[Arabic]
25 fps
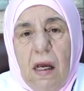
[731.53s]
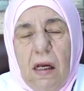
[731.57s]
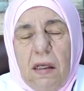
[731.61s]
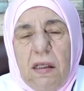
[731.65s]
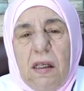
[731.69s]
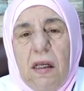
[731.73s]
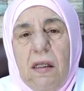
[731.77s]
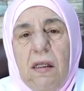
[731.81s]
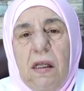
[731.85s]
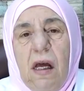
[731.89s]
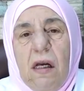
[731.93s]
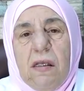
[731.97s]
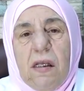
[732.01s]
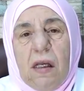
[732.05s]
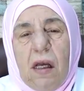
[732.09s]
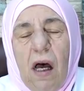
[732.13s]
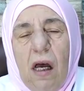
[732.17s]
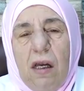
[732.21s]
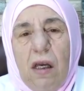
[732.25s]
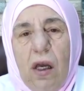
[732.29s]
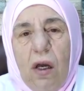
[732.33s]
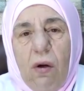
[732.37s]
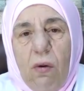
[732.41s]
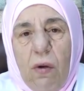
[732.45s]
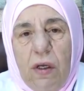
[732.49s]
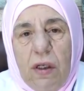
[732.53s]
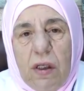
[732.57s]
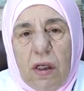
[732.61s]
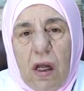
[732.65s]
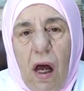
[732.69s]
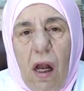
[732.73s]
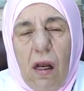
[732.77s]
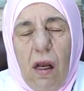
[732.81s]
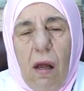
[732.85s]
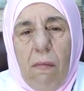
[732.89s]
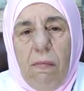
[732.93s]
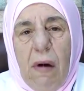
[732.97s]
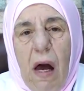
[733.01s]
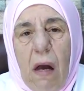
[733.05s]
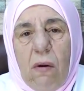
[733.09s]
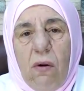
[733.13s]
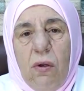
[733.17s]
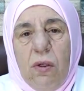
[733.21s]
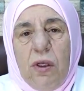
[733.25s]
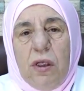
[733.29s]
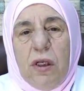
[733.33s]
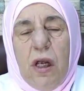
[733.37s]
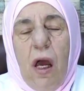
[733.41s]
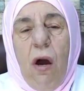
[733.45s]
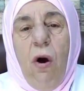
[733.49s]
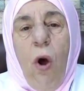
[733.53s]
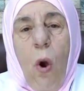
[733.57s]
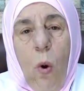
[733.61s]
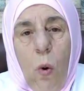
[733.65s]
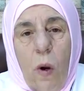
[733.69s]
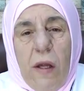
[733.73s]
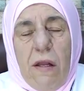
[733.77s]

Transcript: سنه صغيره وان شاء الله ماكو شيء